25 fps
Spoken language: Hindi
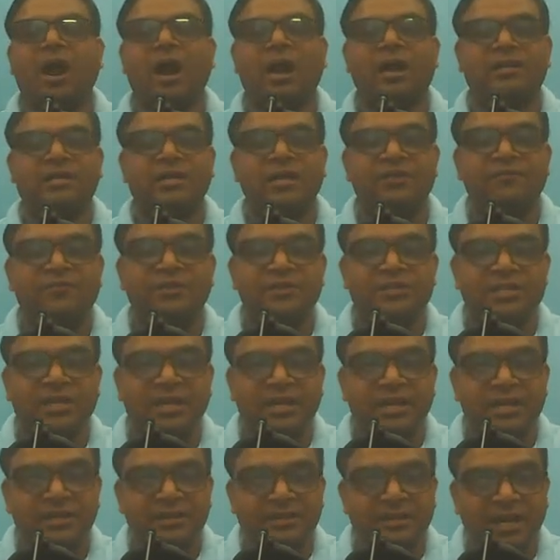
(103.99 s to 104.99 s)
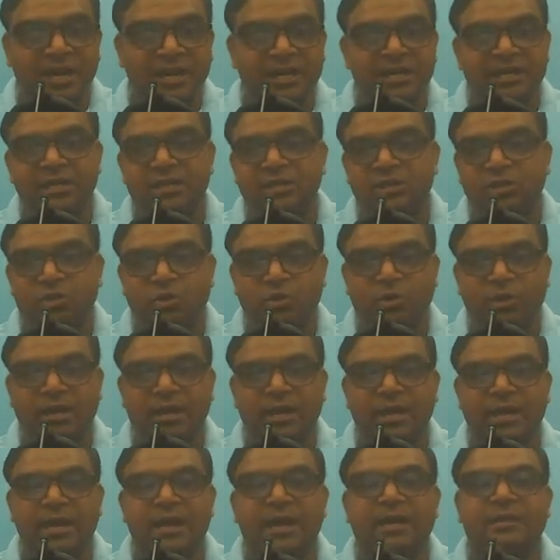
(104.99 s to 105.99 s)
आर्टिफिशियल इंटेलिजेंस जो
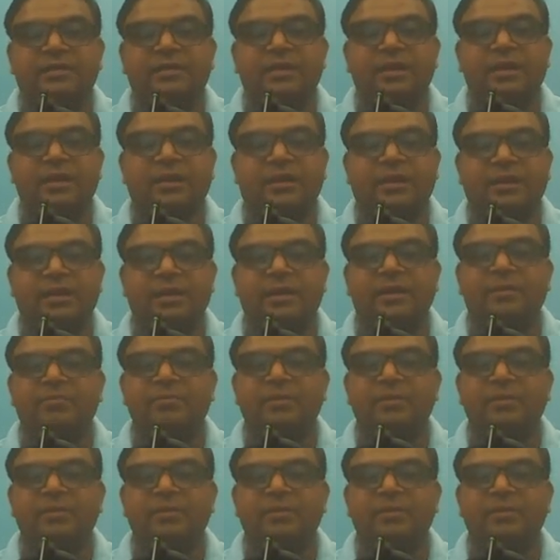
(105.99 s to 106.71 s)
है एक तरह की